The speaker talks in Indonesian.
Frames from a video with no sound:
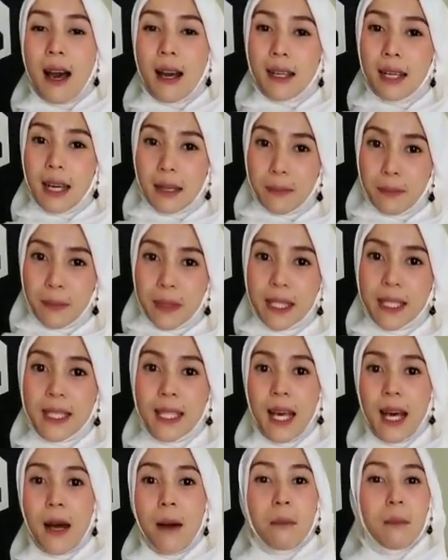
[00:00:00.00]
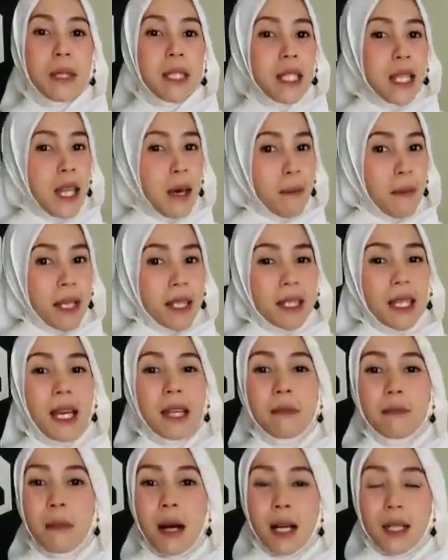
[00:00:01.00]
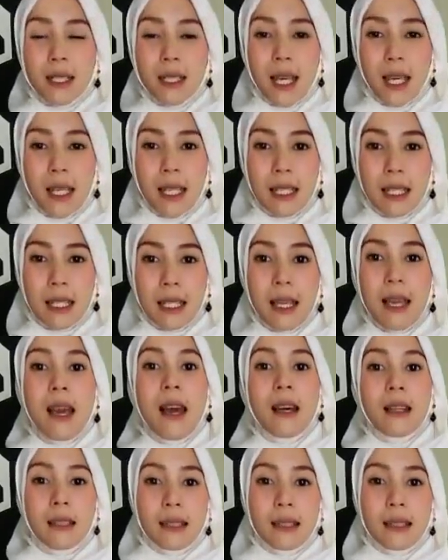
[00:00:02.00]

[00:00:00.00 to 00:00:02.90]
agar bisa menyelamatkan bangsa ini